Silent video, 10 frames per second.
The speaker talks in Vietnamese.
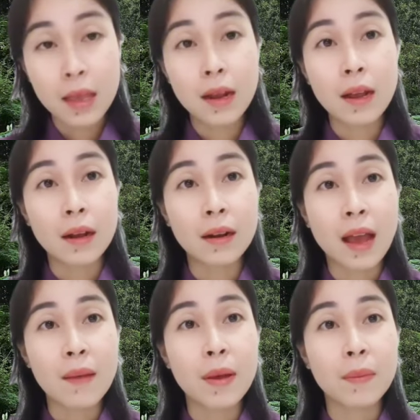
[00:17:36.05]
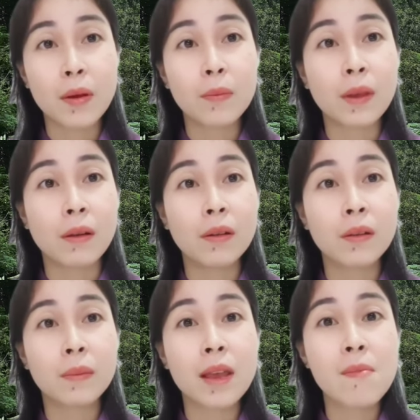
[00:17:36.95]
chứ đừng để mà em nói em chữ
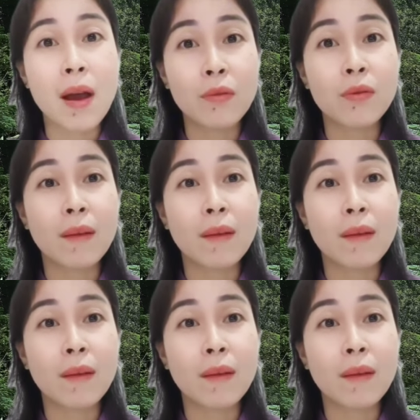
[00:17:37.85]
em đi bao nhiêu